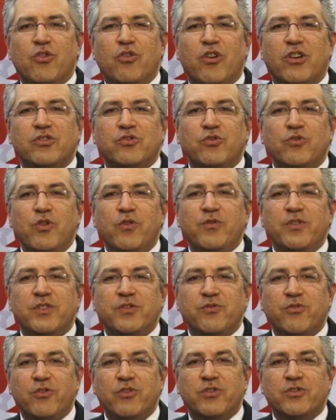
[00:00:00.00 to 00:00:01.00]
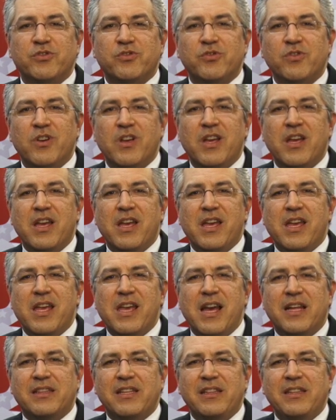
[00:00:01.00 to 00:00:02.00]
Nosso novo esforço
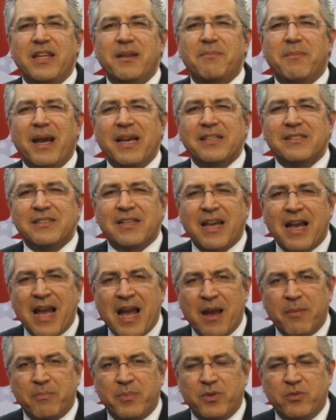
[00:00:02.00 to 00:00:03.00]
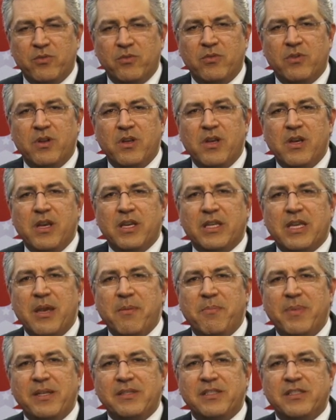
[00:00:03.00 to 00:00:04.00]
é atender mais rápido
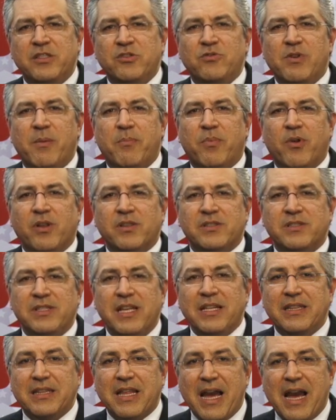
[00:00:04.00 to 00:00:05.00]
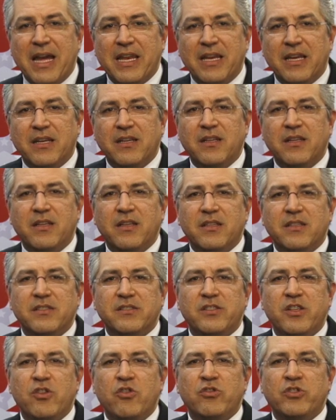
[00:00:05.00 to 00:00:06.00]
quem precisa de uma prótese dentária,
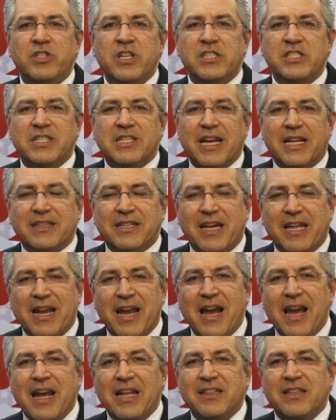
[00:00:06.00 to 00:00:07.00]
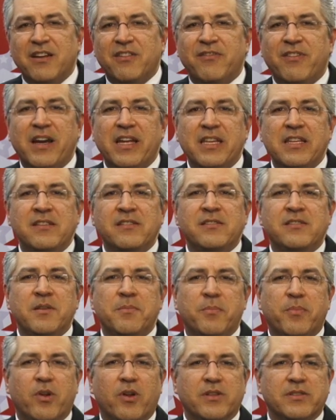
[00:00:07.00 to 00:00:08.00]
cirurgia de catarata, varizes
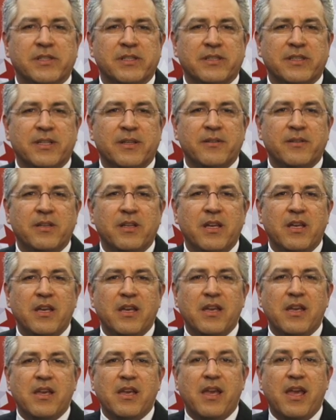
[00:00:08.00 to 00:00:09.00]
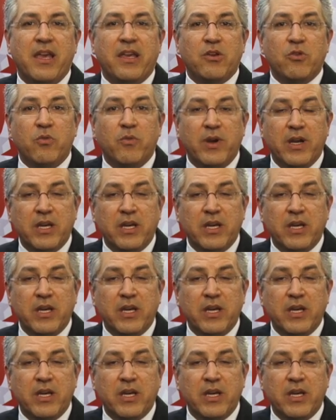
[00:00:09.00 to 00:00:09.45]
e próstata em um